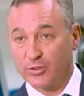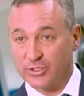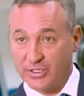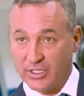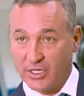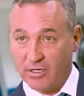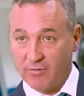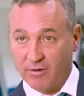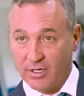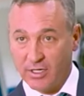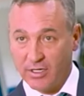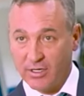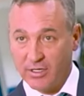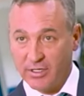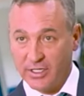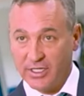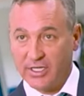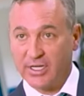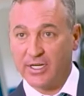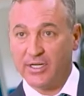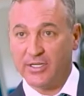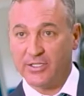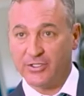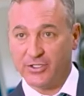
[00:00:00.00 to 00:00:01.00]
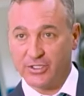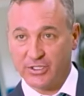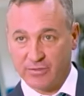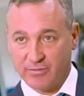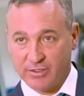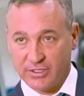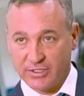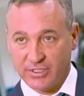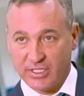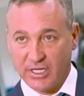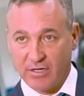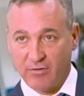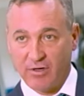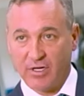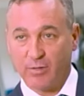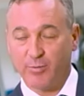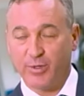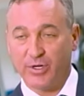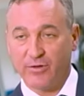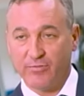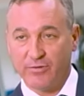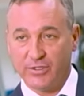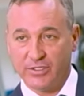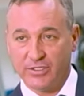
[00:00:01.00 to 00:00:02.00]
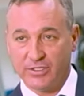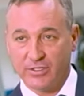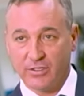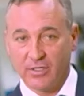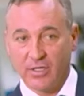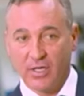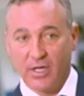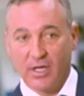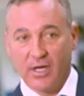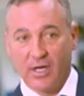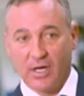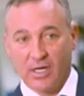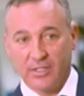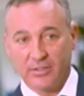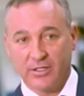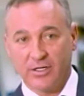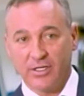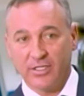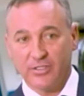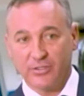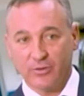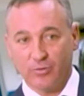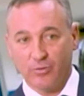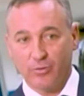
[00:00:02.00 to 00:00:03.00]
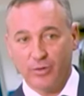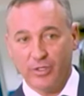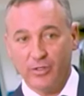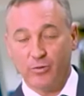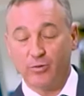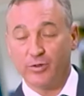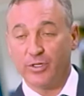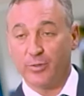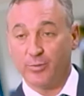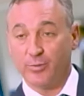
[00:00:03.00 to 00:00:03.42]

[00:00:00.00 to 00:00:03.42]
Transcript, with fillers: ставок, и количество ставок превысил английскую лигу на